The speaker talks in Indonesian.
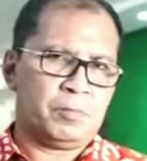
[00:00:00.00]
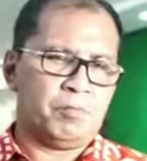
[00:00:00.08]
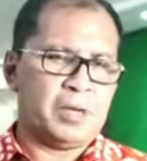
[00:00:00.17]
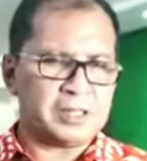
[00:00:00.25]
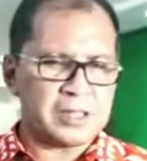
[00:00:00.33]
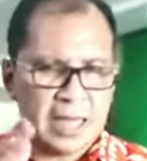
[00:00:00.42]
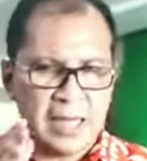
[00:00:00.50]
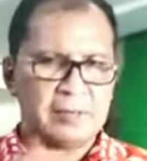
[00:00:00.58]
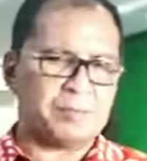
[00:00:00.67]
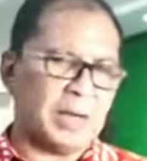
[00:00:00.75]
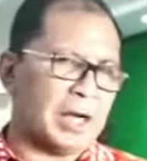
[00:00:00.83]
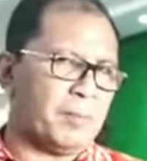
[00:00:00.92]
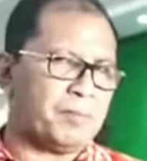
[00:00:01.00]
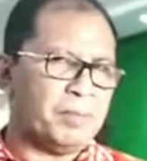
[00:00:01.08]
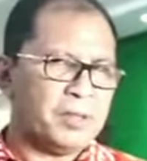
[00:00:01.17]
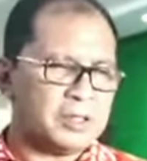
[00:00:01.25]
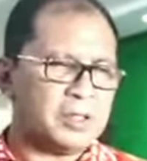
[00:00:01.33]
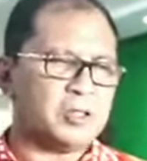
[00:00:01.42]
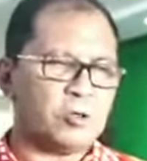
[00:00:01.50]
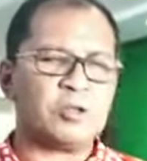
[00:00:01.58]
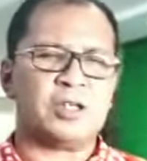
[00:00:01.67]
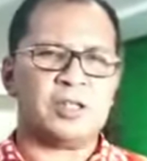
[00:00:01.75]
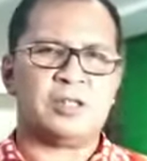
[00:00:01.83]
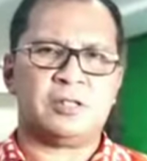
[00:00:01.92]
bacaan para pebisnis
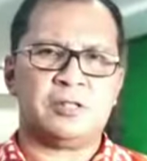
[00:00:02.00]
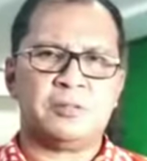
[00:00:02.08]
sukses.